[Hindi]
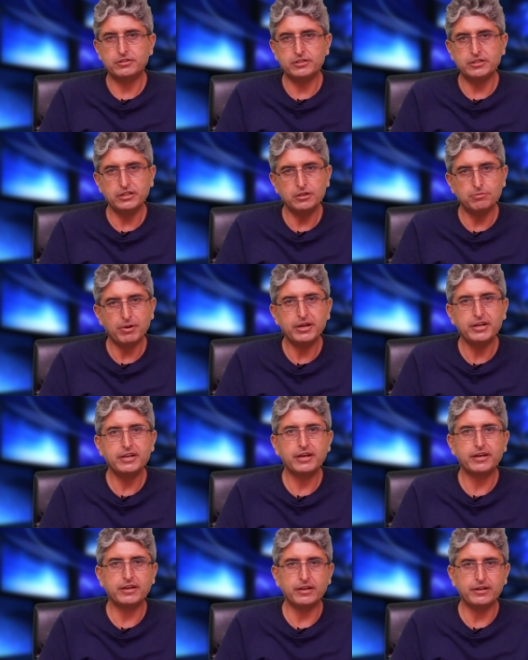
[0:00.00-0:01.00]
तीन
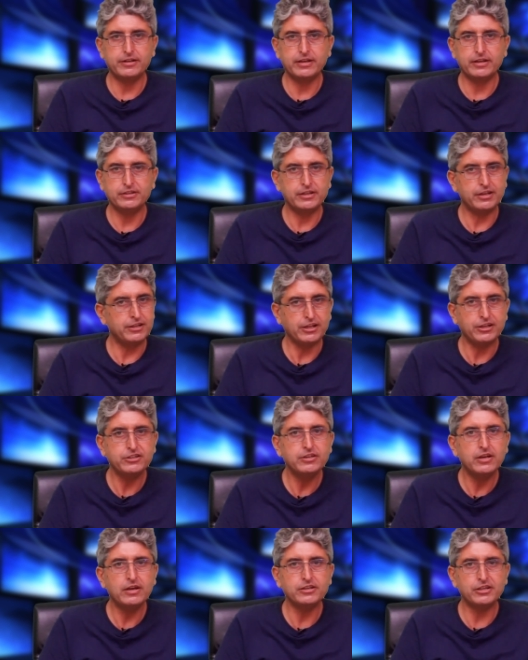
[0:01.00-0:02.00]
महीने के लिए ये
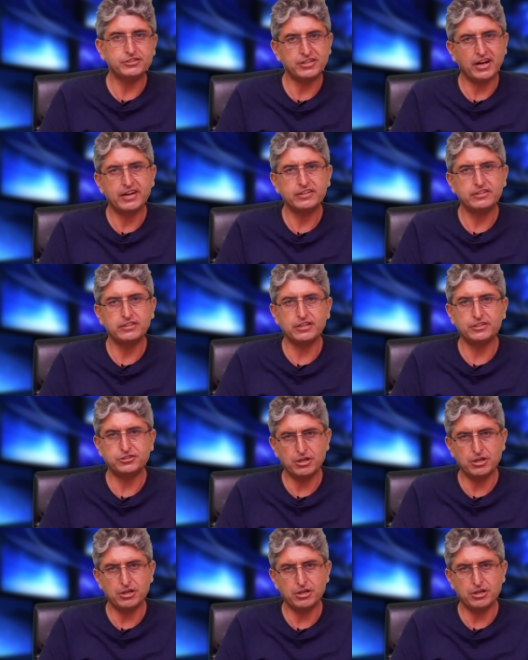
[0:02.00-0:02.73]
नहीं है ये शायद ये